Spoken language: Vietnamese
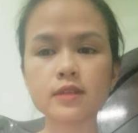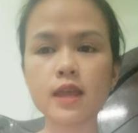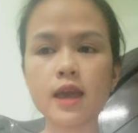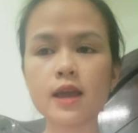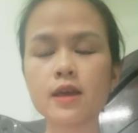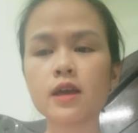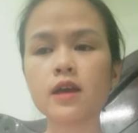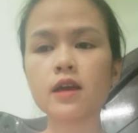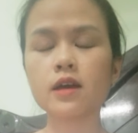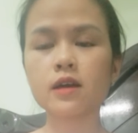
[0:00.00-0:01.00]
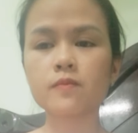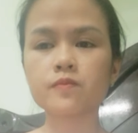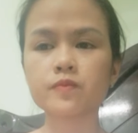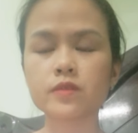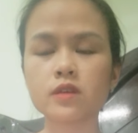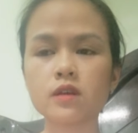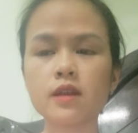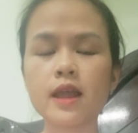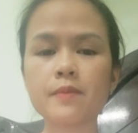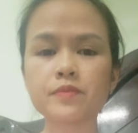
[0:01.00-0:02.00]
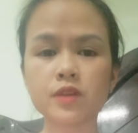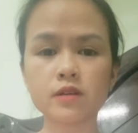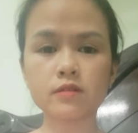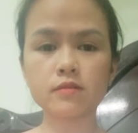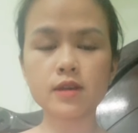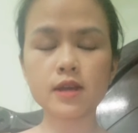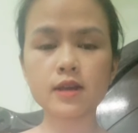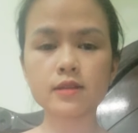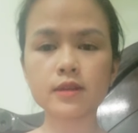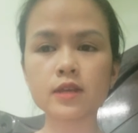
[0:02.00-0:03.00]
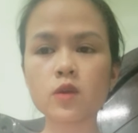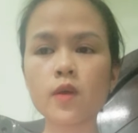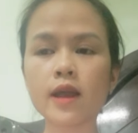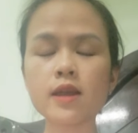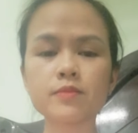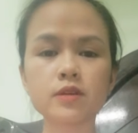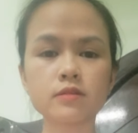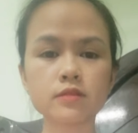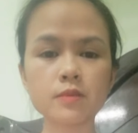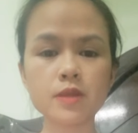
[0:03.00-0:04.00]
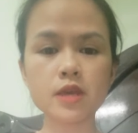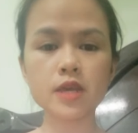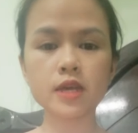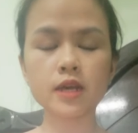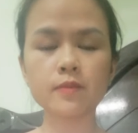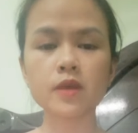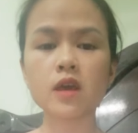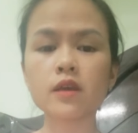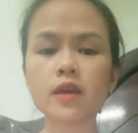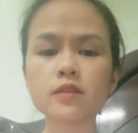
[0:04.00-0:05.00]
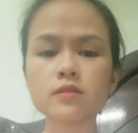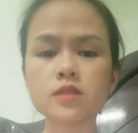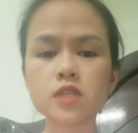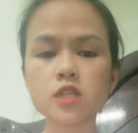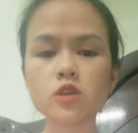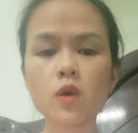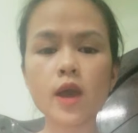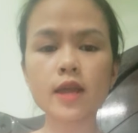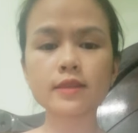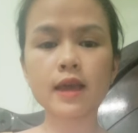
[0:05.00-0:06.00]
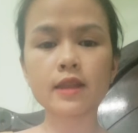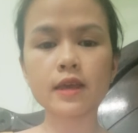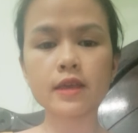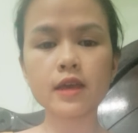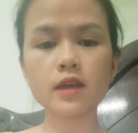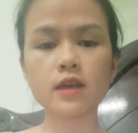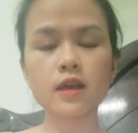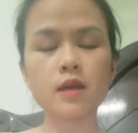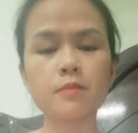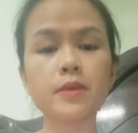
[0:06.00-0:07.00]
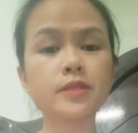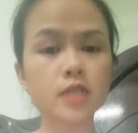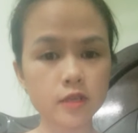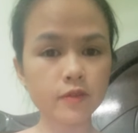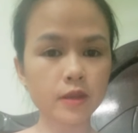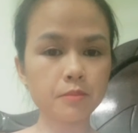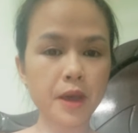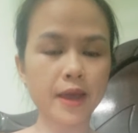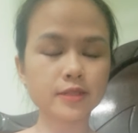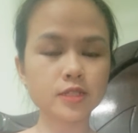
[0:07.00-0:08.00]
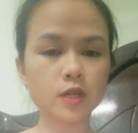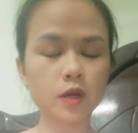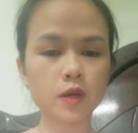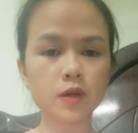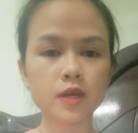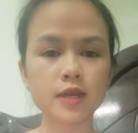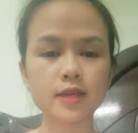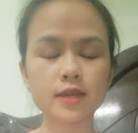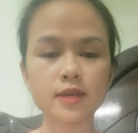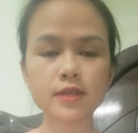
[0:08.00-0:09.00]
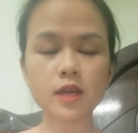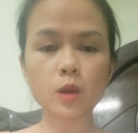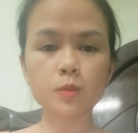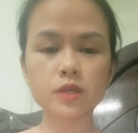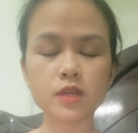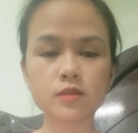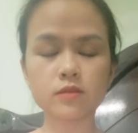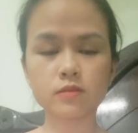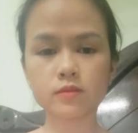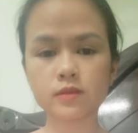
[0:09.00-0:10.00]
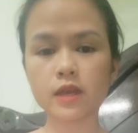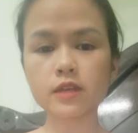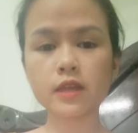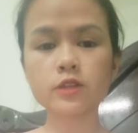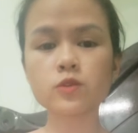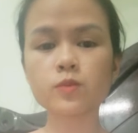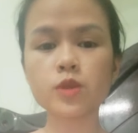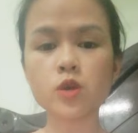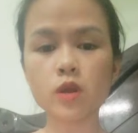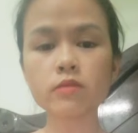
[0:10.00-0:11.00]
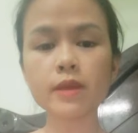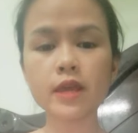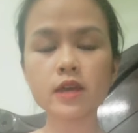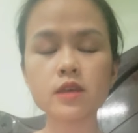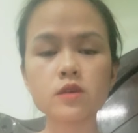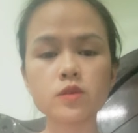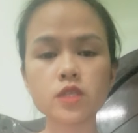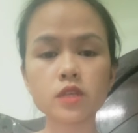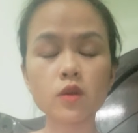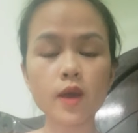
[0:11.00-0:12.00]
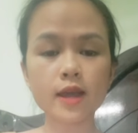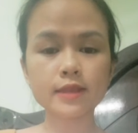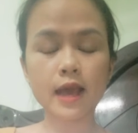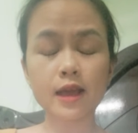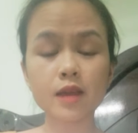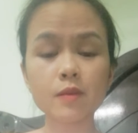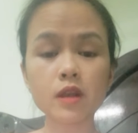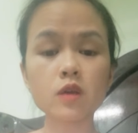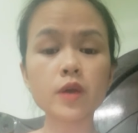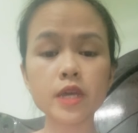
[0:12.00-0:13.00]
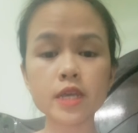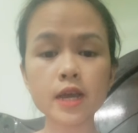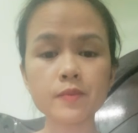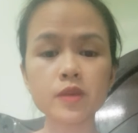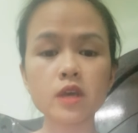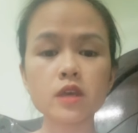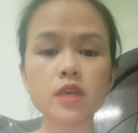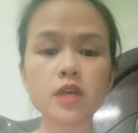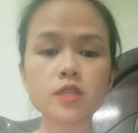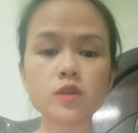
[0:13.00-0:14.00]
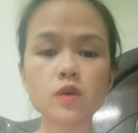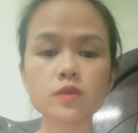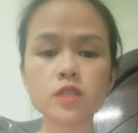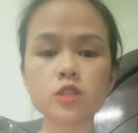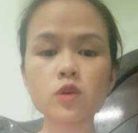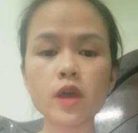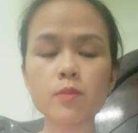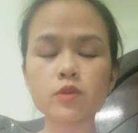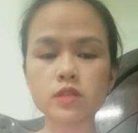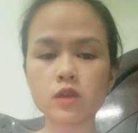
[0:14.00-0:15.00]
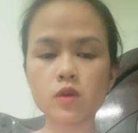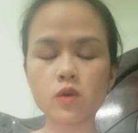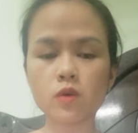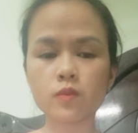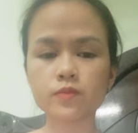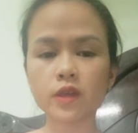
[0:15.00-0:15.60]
Tức là uh, làm thử ha hãy cố gắng làm thử tiếp đi ha cái từ sito ha Hata này á mình dịch văn bản cho à, các công ty thường thấy người ta dùng nhiều lắm các bạn nhé sito ha Hata các bạn lưu ý nhé Keso sito heposeo.